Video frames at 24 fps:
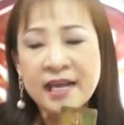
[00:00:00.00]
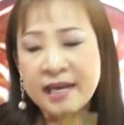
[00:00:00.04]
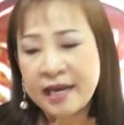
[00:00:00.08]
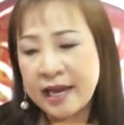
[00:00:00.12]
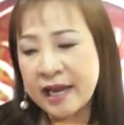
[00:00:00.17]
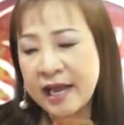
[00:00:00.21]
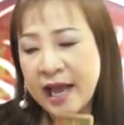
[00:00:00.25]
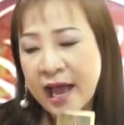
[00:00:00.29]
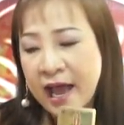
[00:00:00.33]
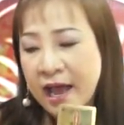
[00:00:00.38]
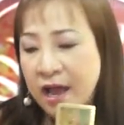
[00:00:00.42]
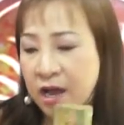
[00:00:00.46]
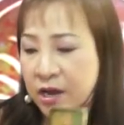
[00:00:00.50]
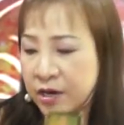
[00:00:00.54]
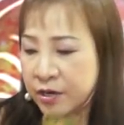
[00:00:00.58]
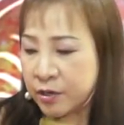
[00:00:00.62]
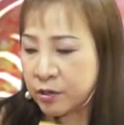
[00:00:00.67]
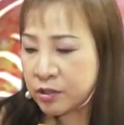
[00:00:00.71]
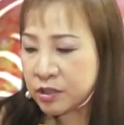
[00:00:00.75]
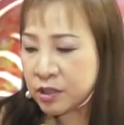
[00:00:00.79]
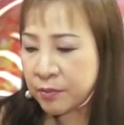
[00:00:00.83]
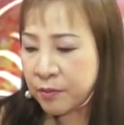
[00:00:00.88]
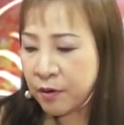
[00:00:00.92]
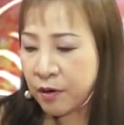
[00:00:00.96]
นะคะ โด
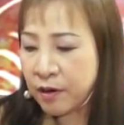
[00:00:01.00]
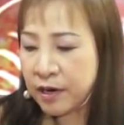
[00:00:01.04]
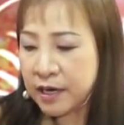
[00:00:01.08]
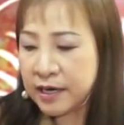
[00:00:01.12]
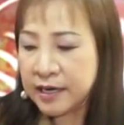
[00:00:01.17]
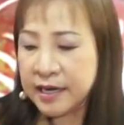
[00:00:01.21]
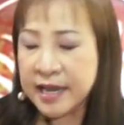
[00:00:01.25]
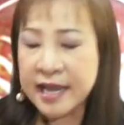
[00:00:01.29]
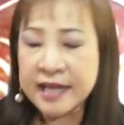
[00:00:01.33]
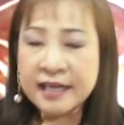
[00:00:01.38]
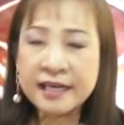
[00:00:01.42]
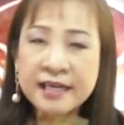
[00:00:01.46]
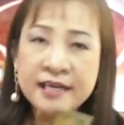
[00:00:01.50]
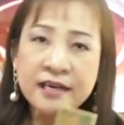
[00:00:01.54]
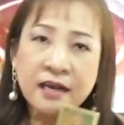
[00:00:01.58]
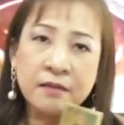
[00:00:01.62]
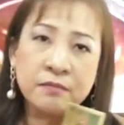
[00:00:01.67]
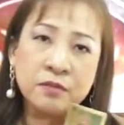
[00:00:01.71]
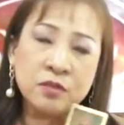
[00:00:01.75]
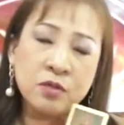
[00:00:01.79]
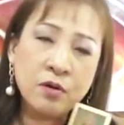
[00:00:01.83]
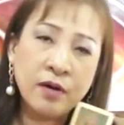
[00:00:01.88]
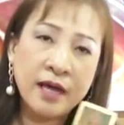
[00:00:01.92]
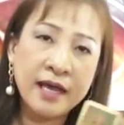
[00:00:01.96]
ยเฉพาะเลขที่
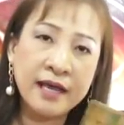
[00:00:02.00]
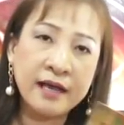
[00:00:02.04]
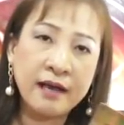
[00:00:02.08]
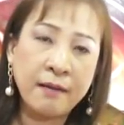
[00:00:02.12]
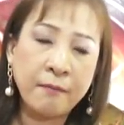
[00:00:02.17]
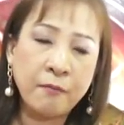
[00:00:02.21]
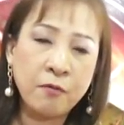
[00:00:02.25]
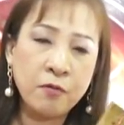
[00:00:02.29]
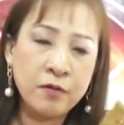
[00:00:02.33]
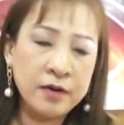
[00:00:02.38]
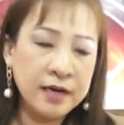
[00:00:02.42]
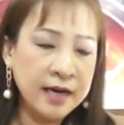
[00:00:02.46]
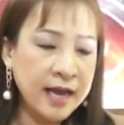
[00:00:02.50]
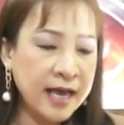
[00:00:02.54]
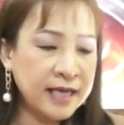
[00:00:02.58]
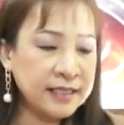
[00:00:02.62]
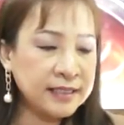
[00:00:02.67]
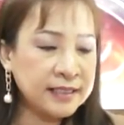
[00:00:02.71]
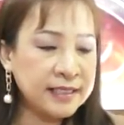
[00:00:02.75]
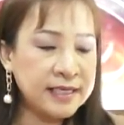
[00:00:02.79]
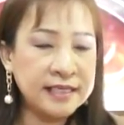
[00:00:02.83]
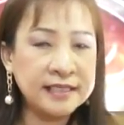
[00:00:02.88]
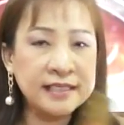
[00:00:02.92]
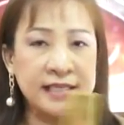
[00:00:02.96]
นำโชคให้กับคนรา
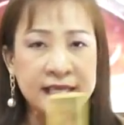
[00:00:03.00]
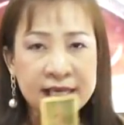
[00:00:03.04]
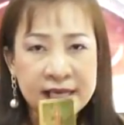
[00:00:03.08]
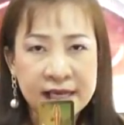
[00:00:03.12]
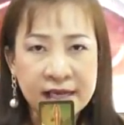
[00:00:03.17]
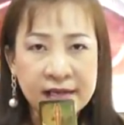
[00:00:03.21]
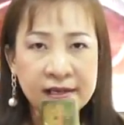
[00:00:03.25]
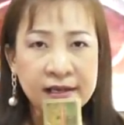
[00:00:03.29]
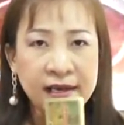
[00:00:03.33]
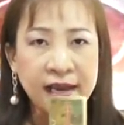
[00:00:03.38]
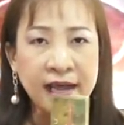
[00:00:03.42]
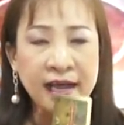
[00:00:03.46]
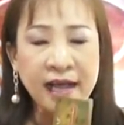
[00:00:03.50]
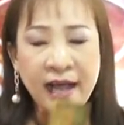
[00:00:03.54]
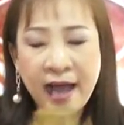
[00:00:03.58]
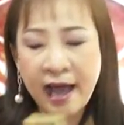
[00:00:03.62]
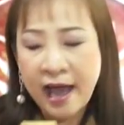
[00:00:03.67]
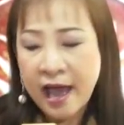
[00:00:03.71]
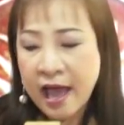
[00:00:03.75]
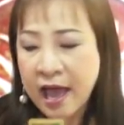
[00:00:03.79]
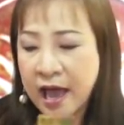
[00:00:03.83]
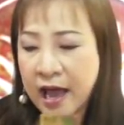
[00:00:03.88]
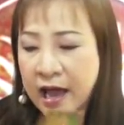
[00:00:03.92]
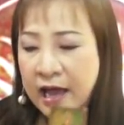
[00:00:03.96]
ศีสิงห์นะคะ
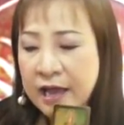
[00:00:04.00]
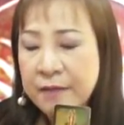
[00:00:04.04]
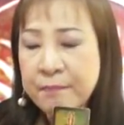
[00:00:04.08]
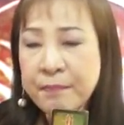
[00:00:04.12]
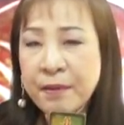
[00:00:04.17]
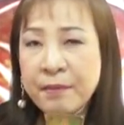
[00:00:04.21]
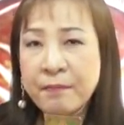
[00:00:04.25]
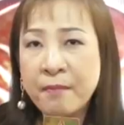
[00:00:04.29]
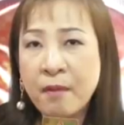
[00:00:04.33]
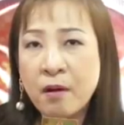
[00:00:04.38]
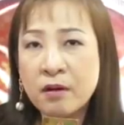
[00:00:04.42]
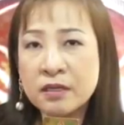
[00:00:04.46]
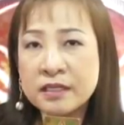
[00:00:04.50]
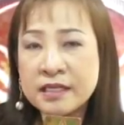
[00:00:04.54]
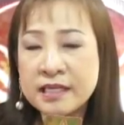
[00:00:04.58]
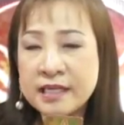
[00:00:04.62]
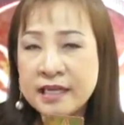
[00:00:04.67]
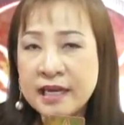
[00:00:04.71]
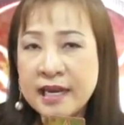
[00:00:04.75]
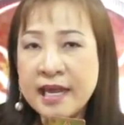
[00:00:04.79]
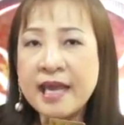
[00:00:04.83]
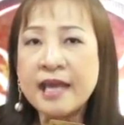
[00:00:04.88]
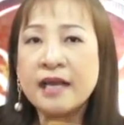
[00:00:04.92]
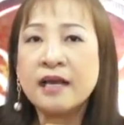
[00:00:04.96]
ให้ไปมองที่
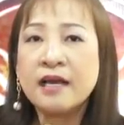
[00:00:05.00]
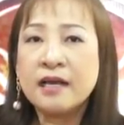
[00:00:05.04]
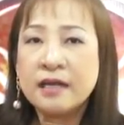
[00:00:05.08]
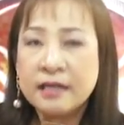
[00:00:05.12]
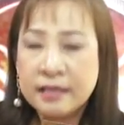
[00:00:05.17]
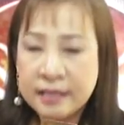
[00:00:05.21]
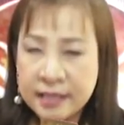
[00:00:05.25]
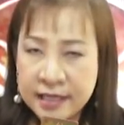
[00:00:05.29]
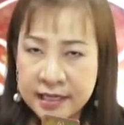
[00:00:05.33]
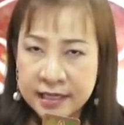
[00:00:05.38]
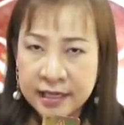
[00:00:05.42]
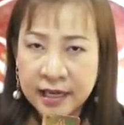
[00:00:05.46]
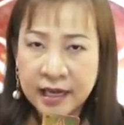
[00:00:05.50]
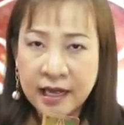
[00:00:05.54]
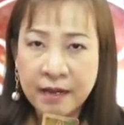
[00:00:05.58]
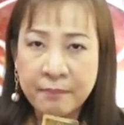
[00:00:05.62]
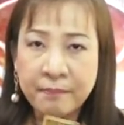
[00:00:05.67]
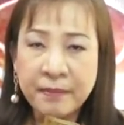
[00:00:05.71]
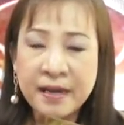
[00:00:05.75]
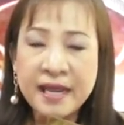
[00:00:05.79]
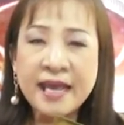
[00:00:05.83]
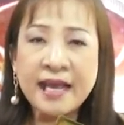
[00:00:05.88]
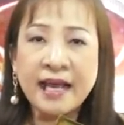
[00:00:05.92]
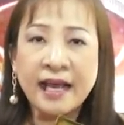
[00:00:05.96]
เลข 1 กับ
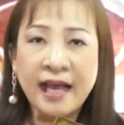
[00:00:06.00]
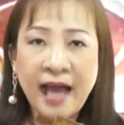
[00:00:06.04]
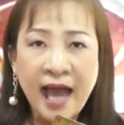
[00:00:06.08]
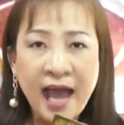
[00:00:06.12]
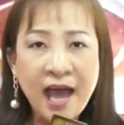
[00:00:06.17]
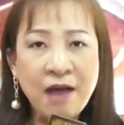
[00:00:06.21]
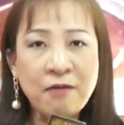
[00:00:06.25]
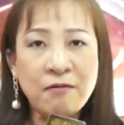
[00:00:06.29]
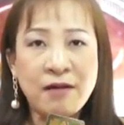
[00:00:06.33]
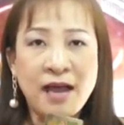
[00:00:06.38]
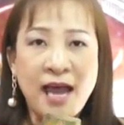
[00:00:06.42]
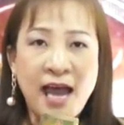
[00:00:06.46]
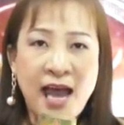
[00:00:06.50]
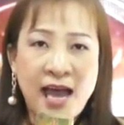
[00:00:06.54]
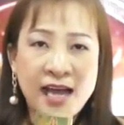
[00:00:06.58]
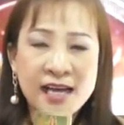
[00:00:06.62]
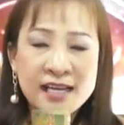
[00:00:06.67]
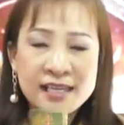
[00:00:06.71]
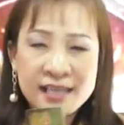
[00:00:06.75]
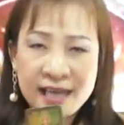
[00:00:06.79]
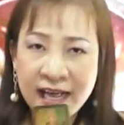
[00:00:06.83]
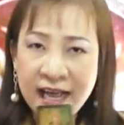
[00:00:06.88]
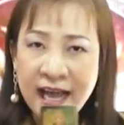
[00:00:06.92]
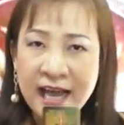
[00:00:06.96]
เลข 9 ค่ะ
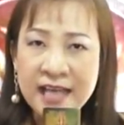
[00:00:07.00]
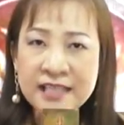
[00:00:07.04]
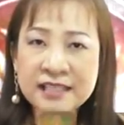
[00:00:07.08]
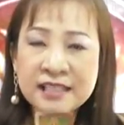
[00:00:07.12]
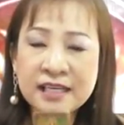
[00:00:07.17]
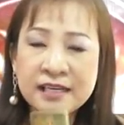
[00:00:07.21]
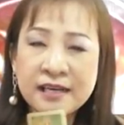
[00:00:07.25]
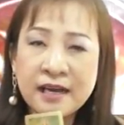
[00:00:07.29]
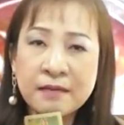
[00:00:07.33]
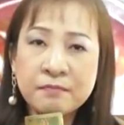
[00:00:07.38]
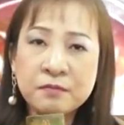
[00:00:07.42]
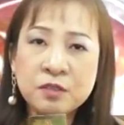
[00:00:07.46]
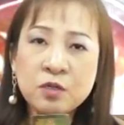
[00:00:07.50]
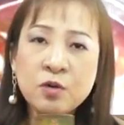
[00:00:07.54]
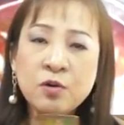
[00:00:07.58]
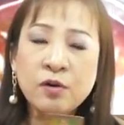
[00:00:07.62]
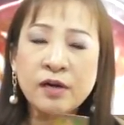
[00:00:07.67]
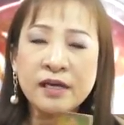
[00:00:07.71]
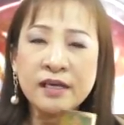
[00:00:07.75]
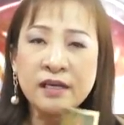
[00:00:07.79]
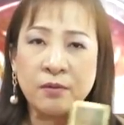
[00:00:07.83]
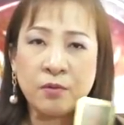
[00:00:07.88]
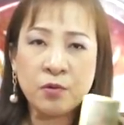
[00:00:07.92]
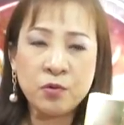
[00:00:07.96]
นะคะ จะนำโชค
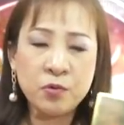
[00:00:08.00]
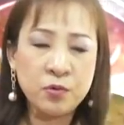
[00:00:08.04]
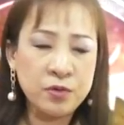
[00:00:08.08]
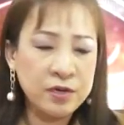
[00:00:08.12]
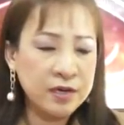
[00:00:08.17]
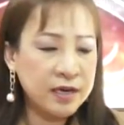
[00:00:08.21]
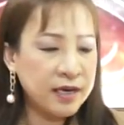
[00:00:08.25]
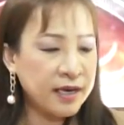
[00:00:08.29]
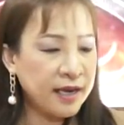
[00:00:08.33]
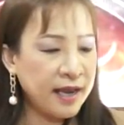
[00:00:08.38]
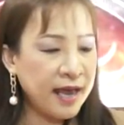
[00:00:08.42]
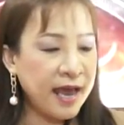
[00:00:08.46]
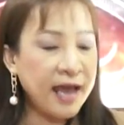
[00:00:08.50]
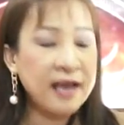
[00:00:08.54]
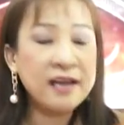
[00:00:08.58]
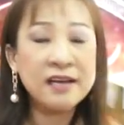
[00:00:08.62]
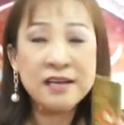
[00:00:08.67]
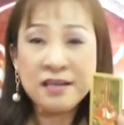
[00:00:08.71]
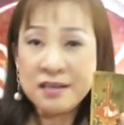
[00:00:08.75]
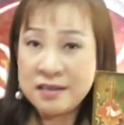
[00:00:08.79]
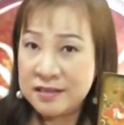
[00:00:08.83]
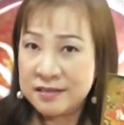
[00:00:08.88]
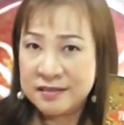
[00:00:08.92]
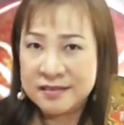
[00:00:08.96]
ให้กับคุณนะ
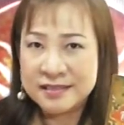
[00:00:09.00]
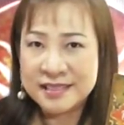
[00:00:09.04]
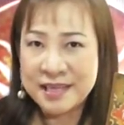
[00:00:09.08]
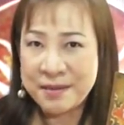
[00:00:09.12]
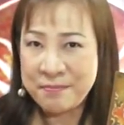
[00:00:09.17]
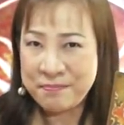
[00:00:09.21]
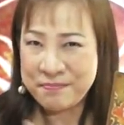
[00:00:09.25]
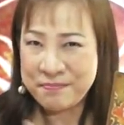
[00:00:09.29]
เจ๋ง